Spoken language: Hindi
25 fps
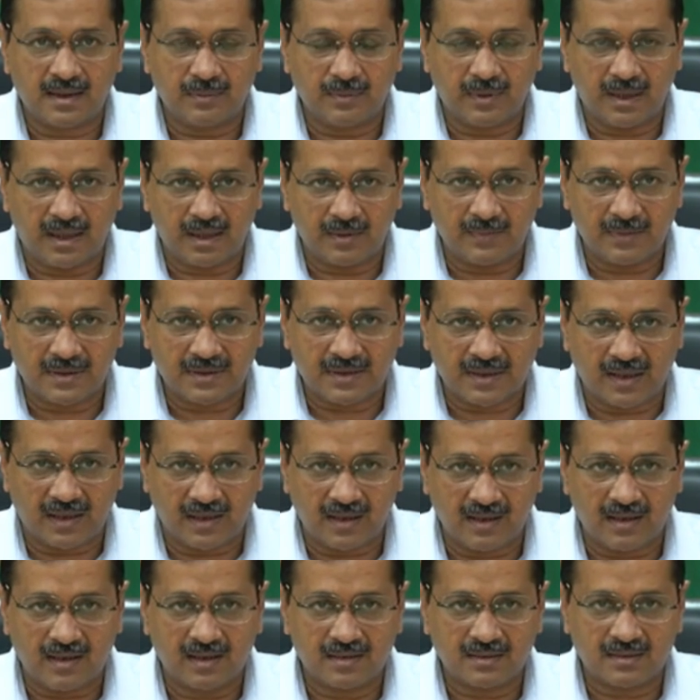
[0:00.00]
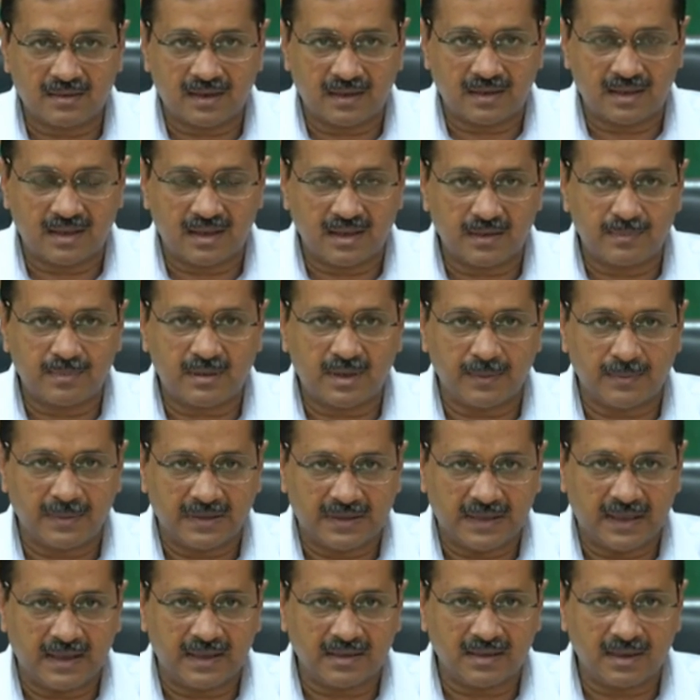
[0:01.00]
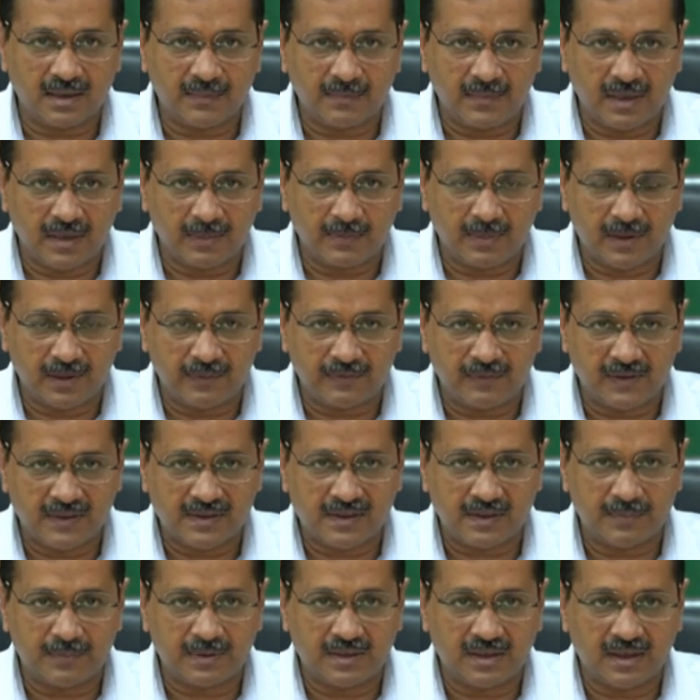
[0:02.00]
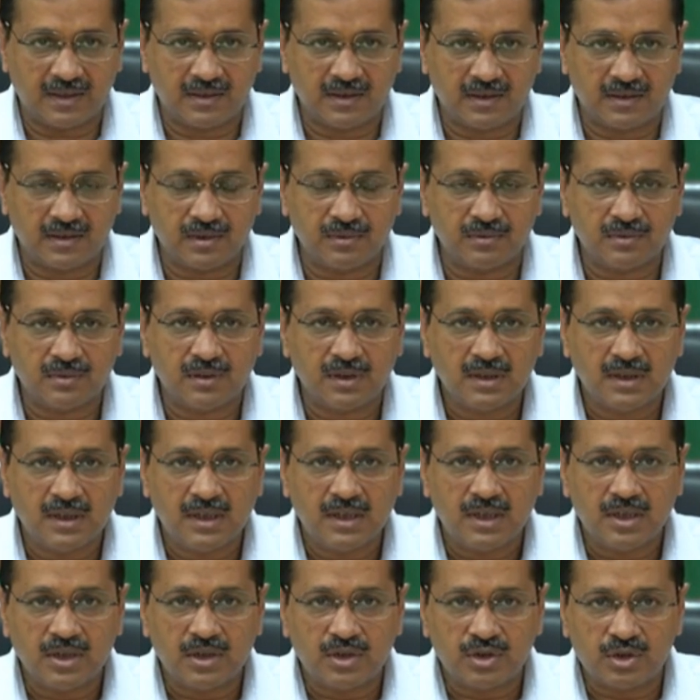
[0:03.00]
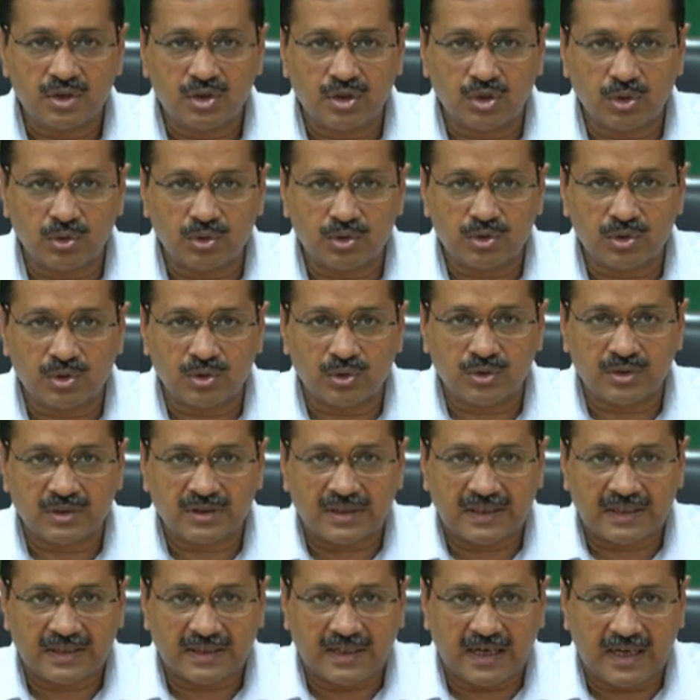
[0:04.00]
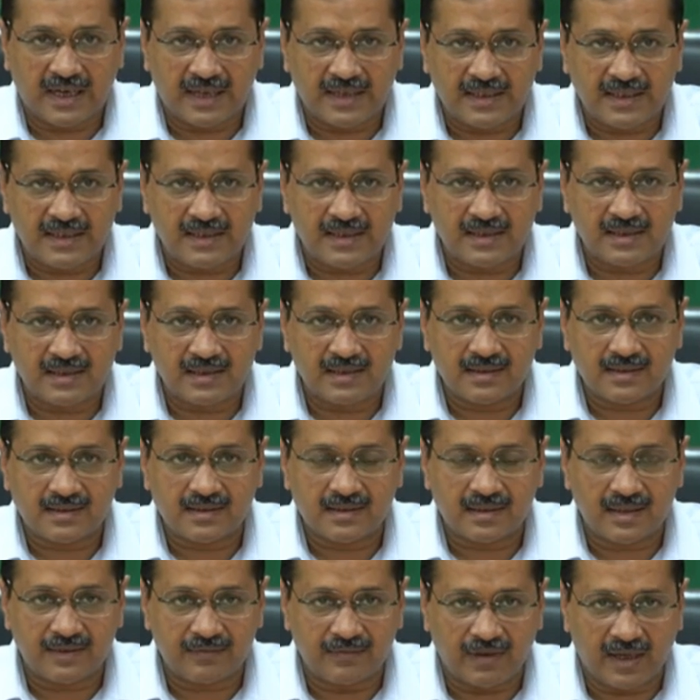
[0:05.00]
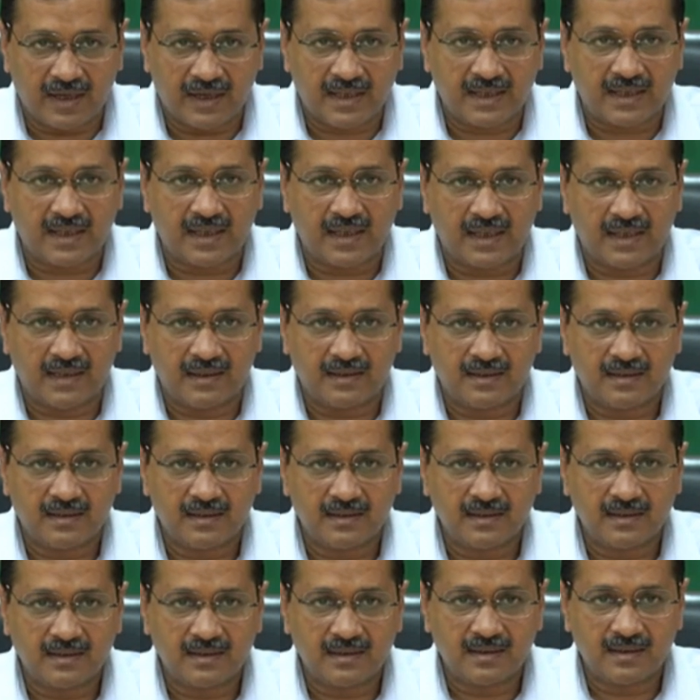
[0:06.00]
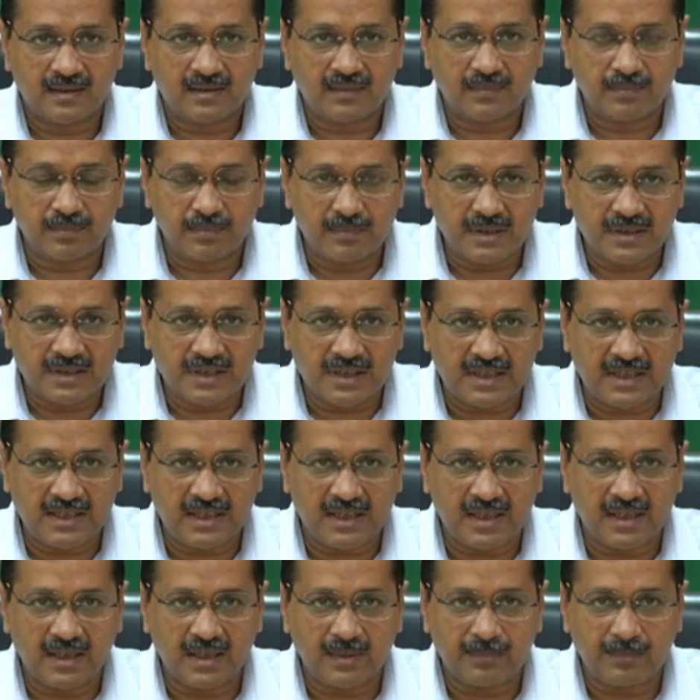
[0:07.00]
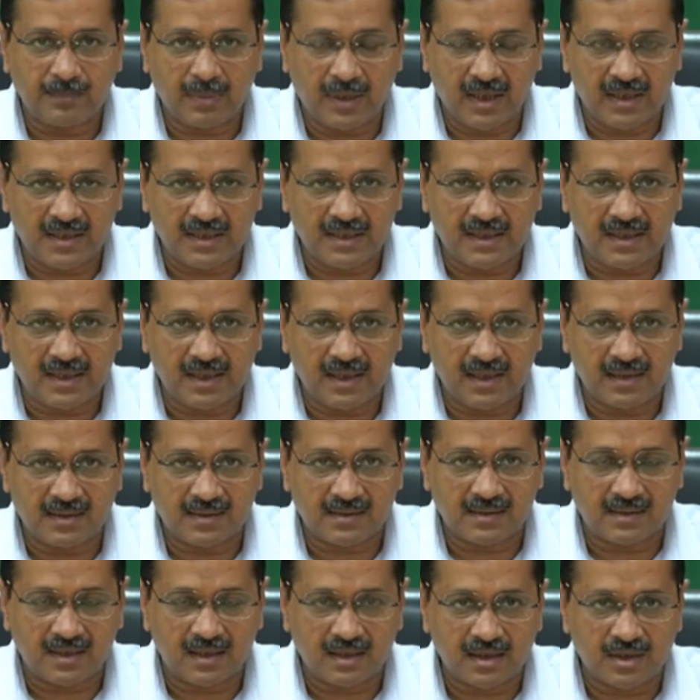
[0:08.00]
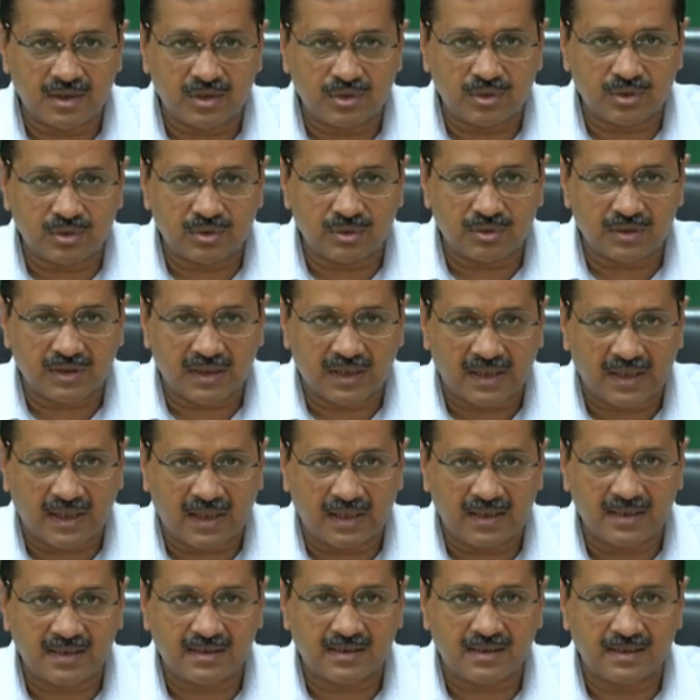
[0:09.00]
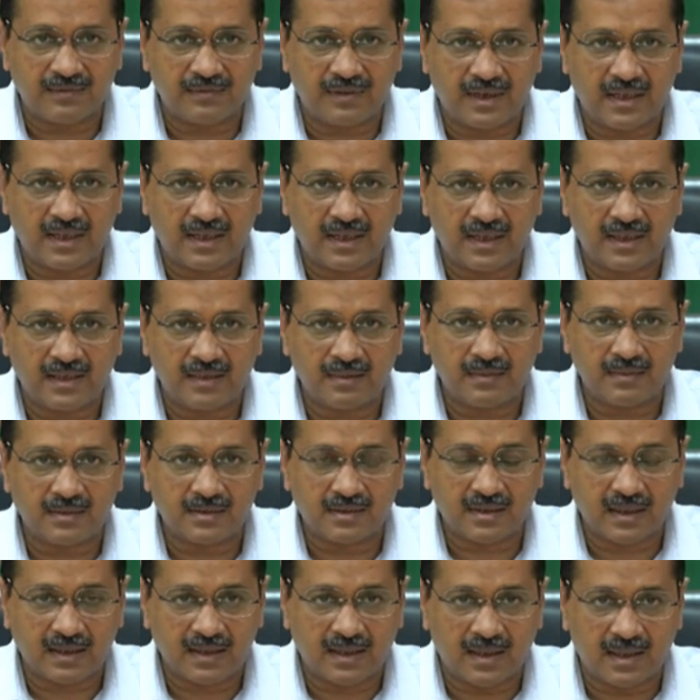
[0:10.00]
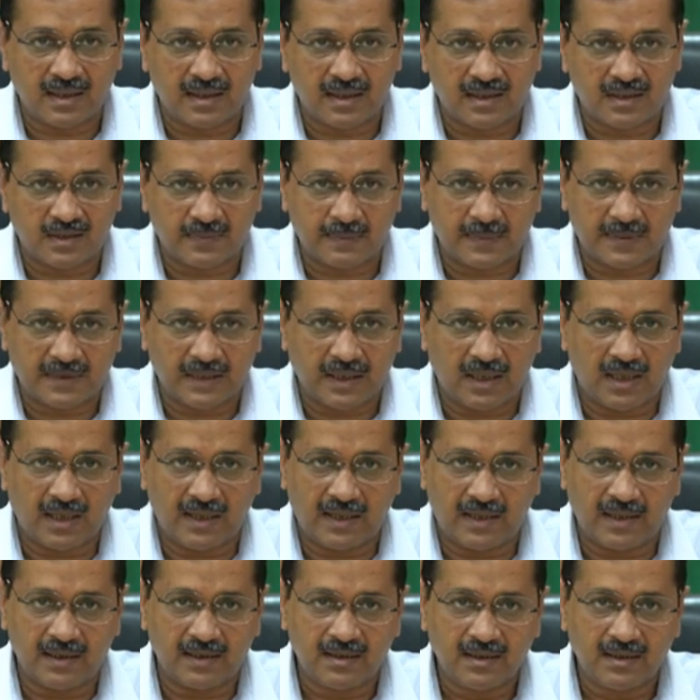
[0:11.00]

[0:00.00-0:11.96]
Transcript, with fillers: बारे में सारा तरकीब से बताया था मैं एक बार फिर से बता देता हूँ जो जो सरकारी सेवाएं हैं बिजली है पानी है इस तरह की जो जो सरकारी सेवाएं हैं सरकारी अस्पताल हैं